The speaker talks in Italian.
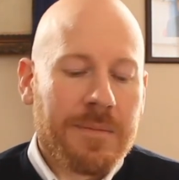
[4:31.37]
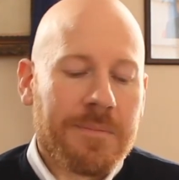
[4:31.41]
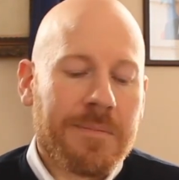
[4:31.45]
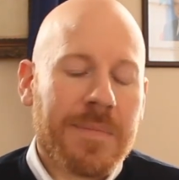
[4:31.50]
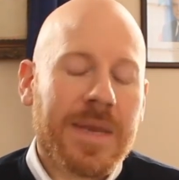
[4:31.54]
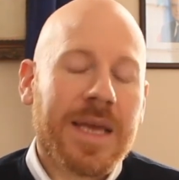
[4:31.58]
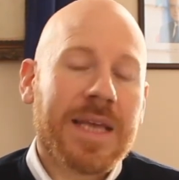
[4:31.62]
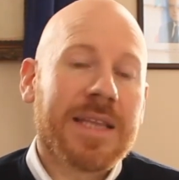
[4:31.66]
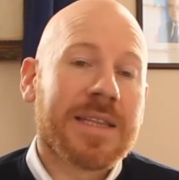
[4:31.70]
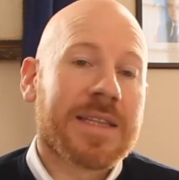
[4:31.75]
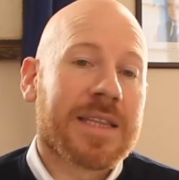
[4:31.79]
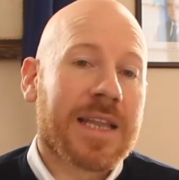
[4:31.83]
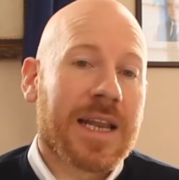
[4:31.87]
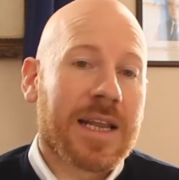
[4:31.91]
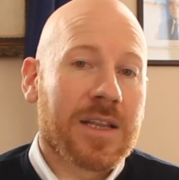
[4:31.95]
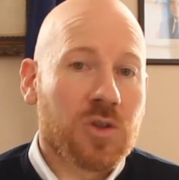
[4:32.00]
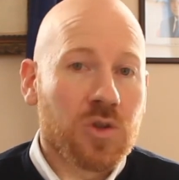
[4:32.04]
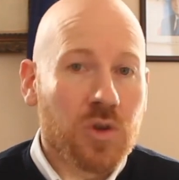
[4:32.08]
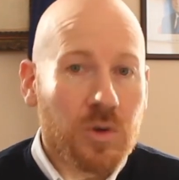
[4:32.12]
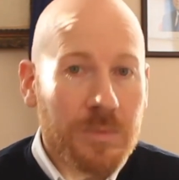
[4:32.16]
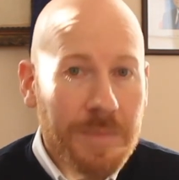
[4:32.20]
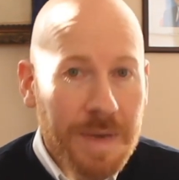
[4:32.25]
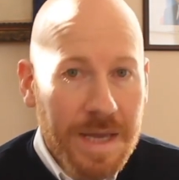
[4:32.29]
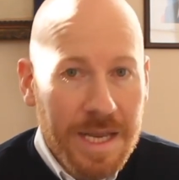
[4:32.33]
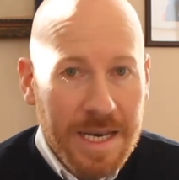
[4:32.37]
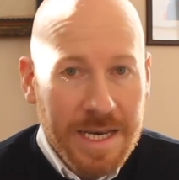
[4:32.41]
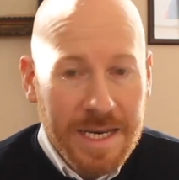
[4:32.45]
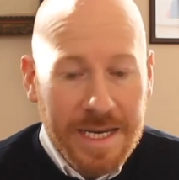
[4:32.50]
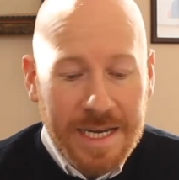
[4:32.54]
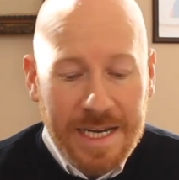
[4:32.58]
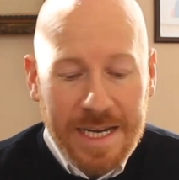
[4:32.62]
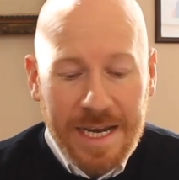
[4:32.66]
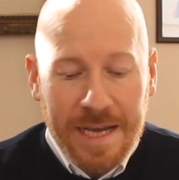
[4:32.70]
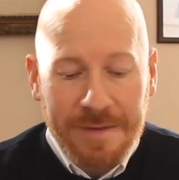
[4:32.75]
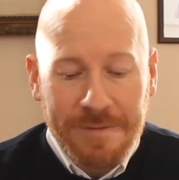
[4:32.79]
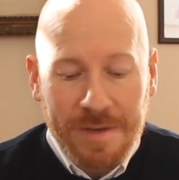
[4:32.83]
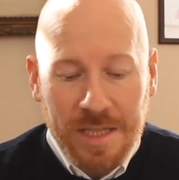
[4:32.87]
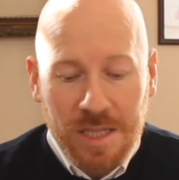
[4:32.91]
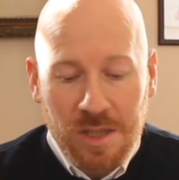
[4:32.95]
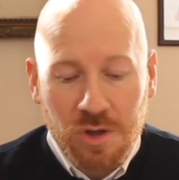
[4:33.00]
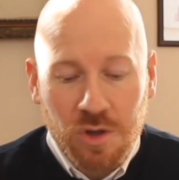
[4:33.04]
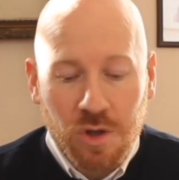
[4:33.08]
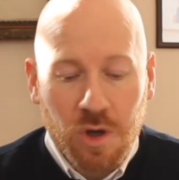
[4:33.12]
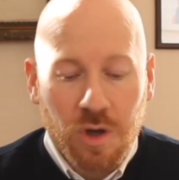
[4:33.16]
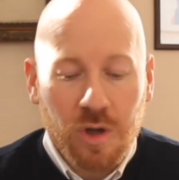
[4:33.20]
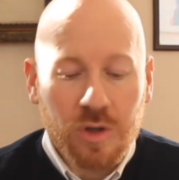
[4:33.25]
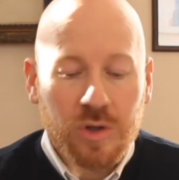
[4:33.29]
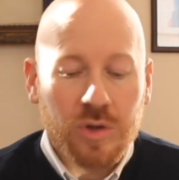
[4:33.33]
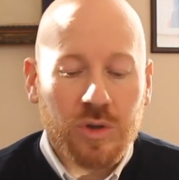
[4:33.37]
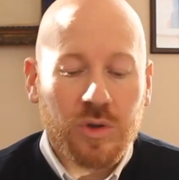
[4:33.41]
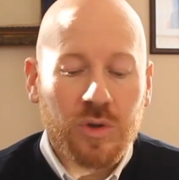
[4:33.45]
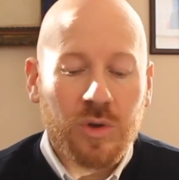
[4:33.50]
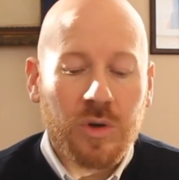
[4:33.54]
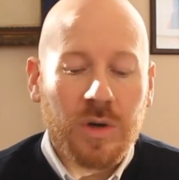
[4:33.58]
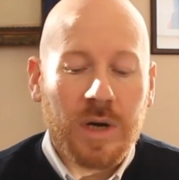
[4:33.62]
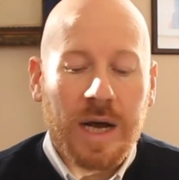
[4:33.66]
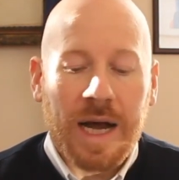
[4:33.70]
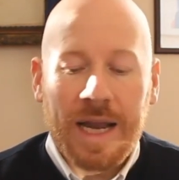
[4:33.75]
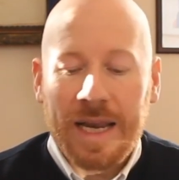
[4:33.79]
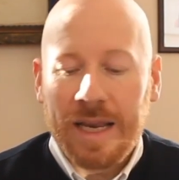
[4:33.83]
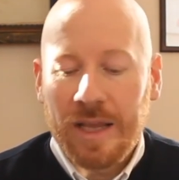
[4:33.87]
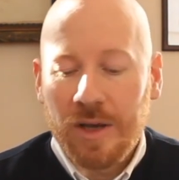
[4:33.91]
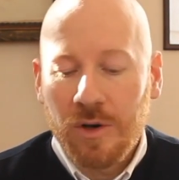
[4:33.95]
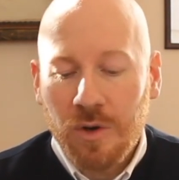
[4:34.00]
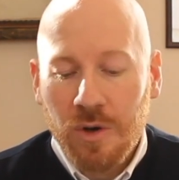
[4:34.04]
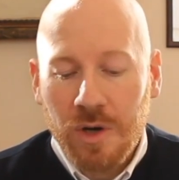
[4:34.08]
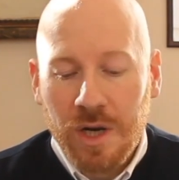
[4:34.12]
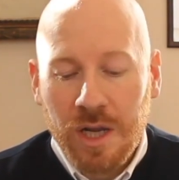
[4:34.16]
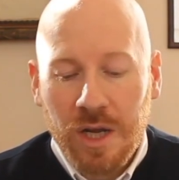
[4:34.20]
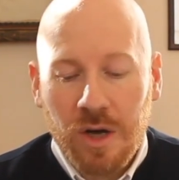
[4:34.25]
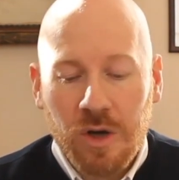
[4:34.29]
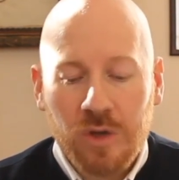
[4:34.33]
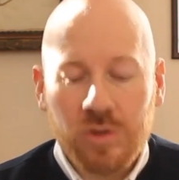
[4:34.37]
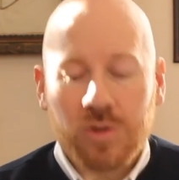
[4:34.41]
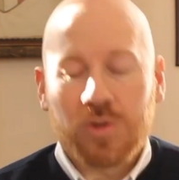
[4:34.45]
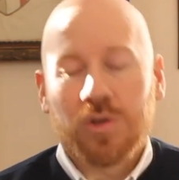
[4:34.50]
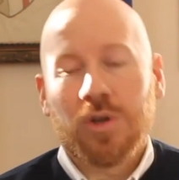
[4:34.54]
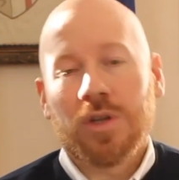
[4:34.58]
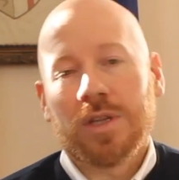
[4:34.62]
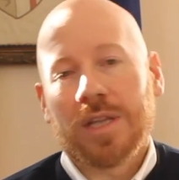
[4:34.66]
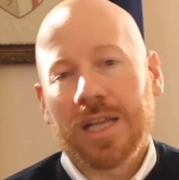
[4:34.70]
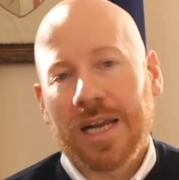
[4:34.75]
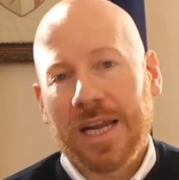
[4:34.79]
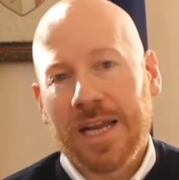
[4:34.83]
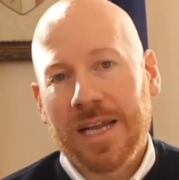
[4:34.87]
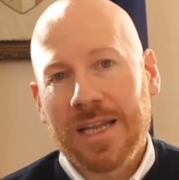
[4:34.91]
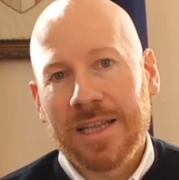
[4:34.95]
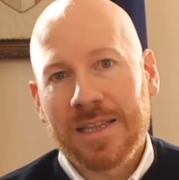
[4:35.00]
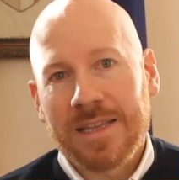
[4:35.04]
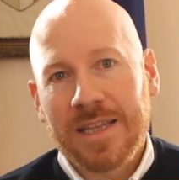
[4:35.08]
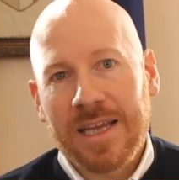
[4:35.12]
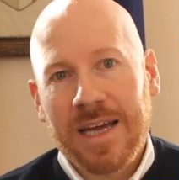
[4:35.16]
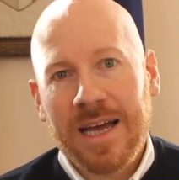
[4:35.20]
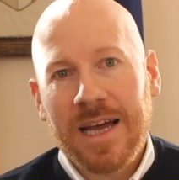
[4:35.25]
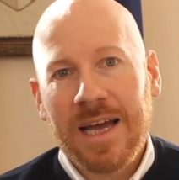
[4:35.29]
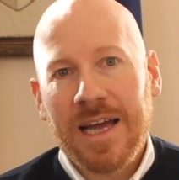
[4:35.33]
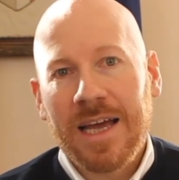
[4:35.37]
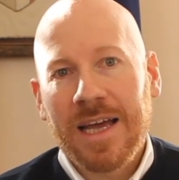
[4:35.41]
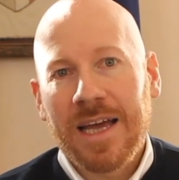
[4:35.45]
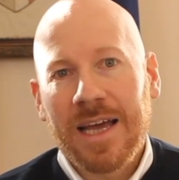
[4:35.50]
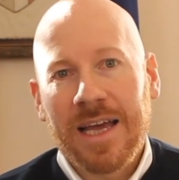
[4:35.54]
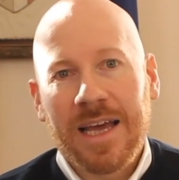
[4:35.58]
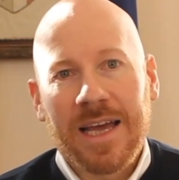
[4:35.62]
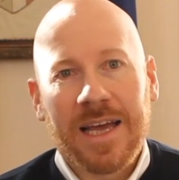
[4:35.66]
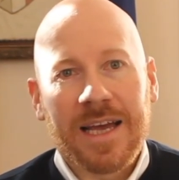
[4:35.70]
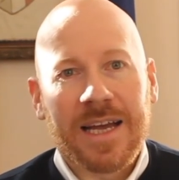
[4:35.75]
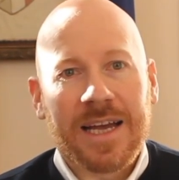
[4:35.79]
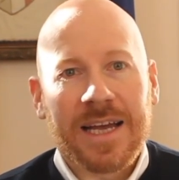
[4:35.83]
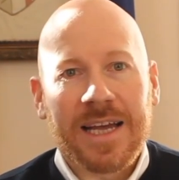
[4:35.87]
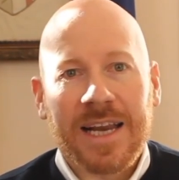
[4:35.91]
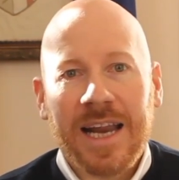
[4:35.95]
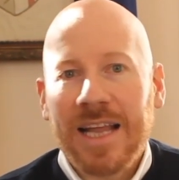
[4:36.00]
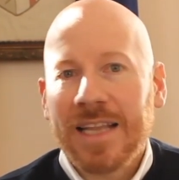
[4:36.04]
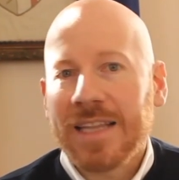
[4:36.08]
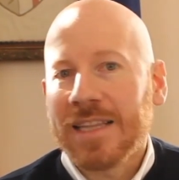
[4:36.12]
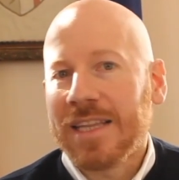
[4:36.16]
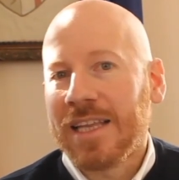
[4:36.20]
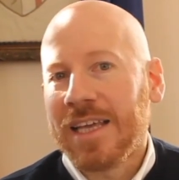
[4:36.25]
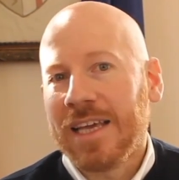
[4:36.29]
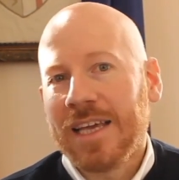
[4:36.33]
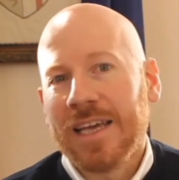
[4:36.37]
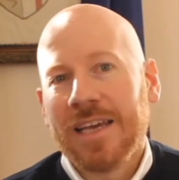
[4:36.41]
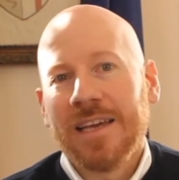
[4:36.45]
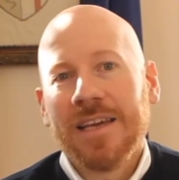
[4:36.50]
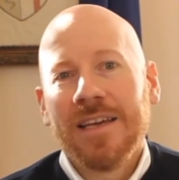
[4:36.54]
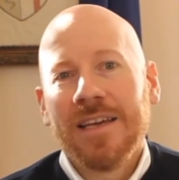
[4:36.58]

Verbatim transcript: mentre domenica 28 alle ore 8.30 eh, grande